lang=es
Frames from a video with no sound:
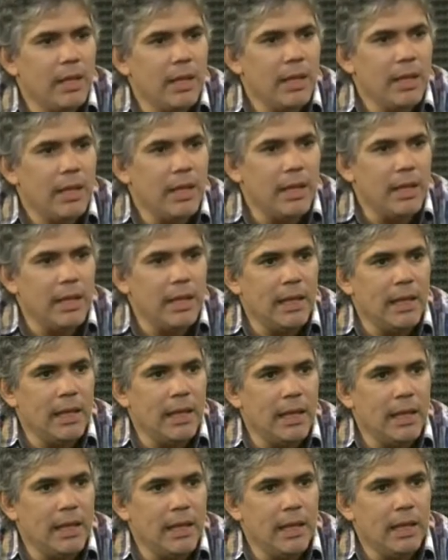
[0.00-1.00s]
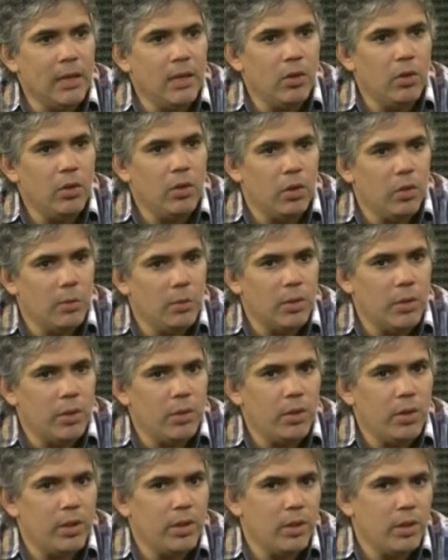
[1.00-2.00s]
Eh, hoy por hoy
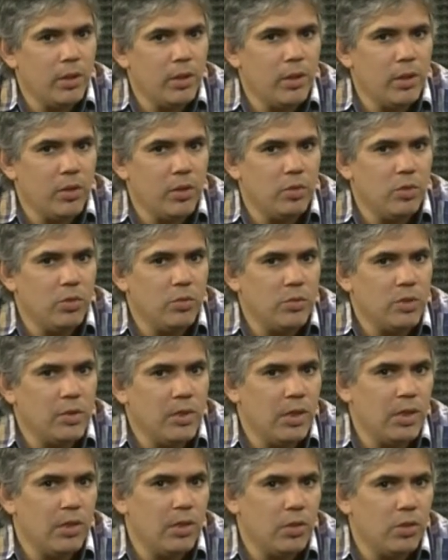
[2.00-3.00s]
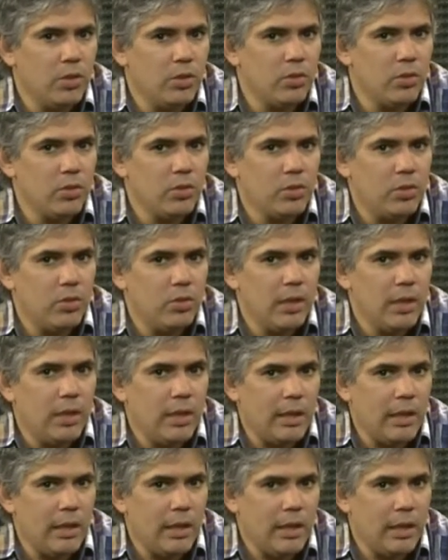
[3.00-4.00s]
los subsidios
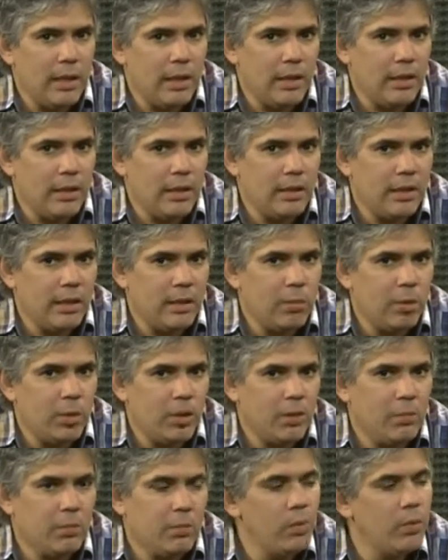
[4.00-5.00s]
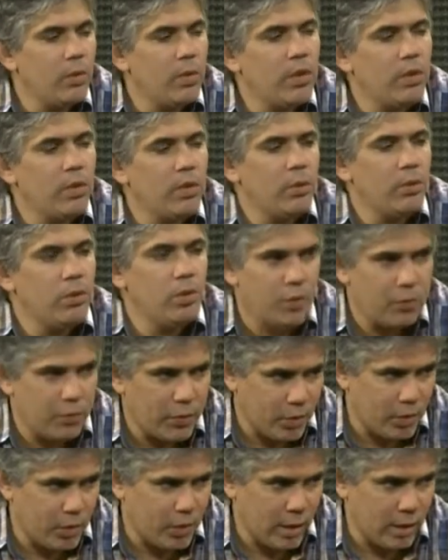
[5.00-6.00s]
eh, del transporte público no
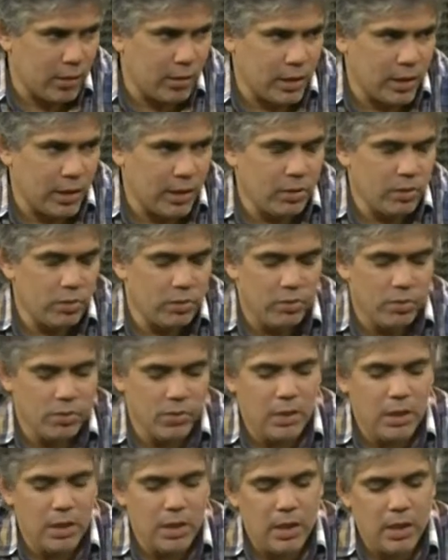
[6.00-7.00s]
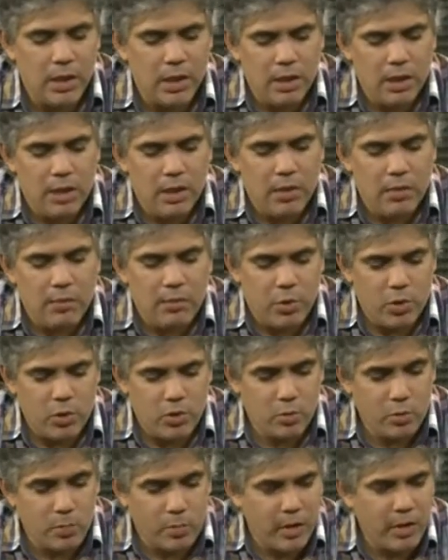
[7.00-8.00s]
fueron recortados. Por
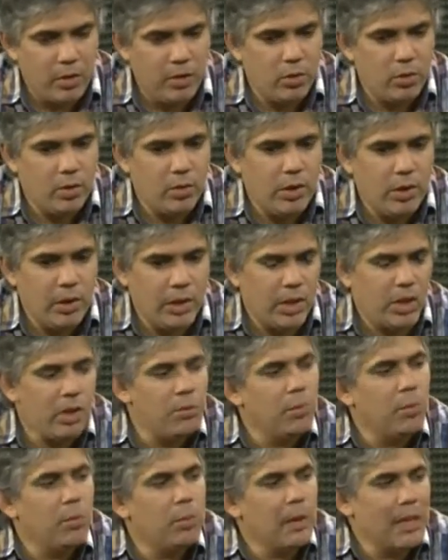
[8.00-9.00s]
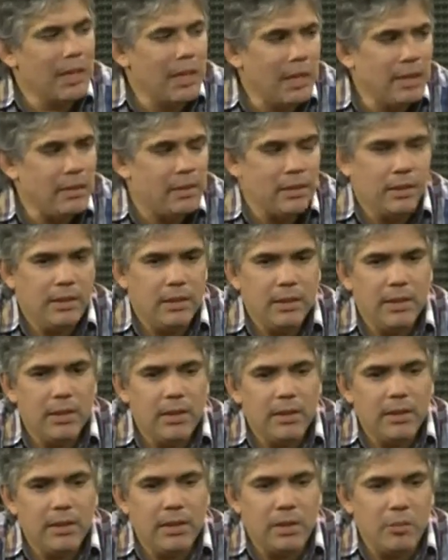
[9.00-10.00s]
supuesto que como país
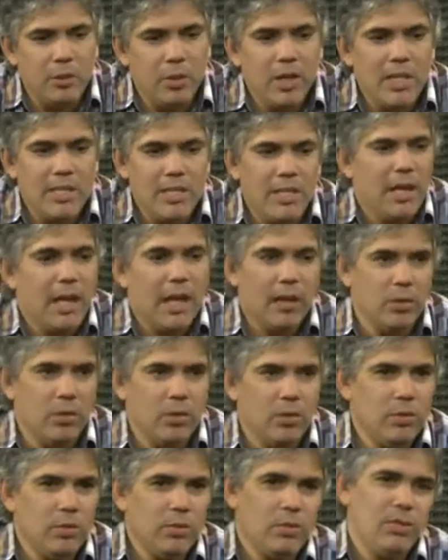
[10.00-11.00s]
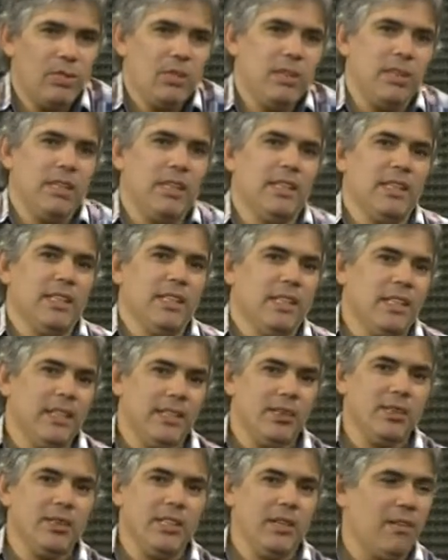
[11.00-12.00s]
tenemos que hacer algo, eh, y esto
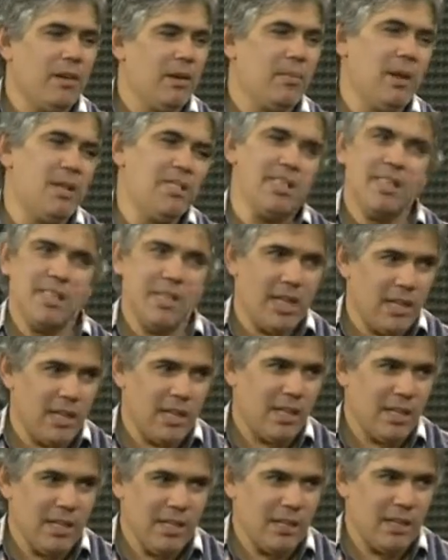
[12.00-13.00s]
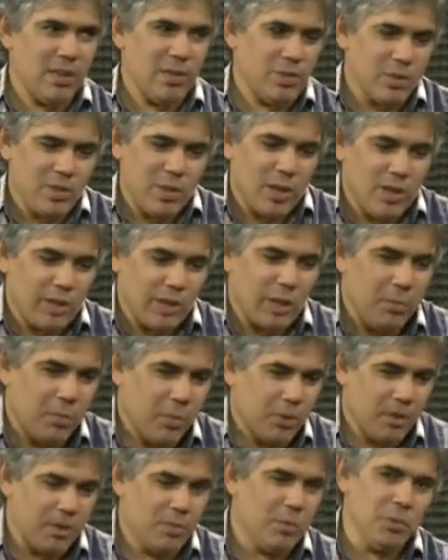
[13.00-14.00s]
ya va más allá de, de los subsidios del
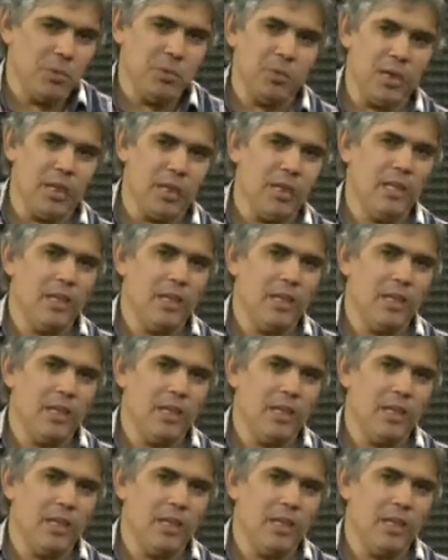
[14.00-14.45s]
transporte puntual.